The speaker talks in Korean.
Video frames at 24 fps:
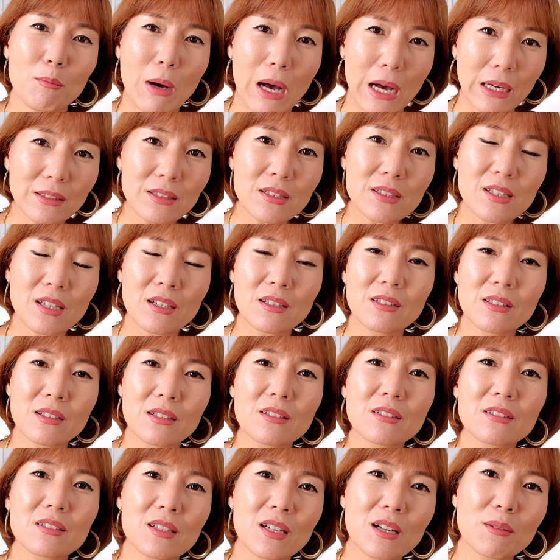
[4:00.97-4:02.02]
많은 책을
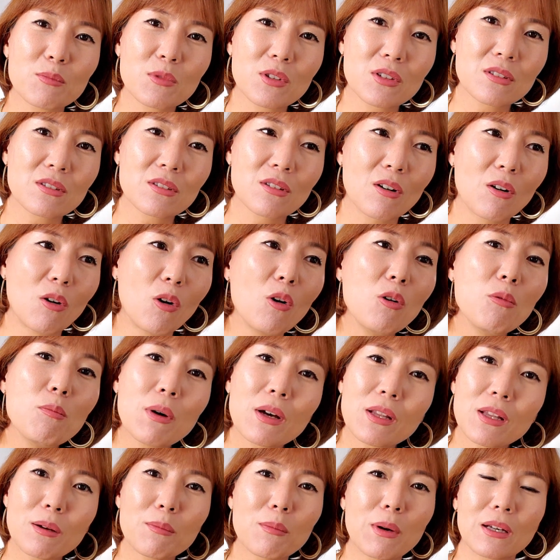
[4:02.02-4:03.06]
읽은 사람들은
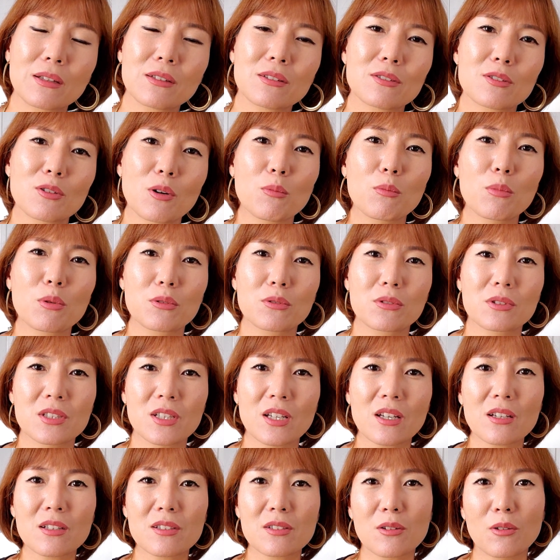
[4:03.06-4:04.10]
얼마나 많은 정보를
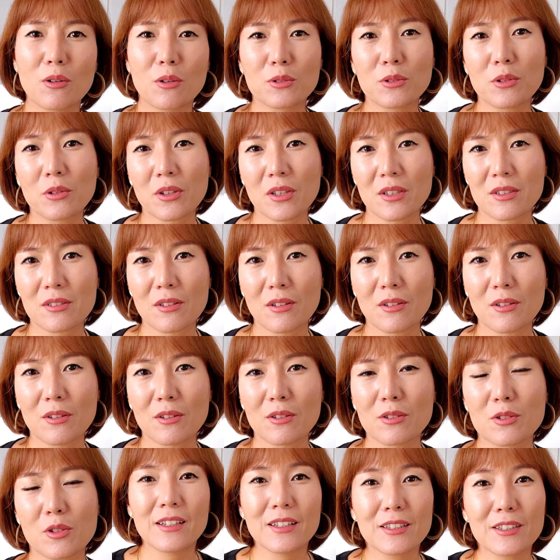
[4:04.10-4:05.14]
책에서 얻었겠어요.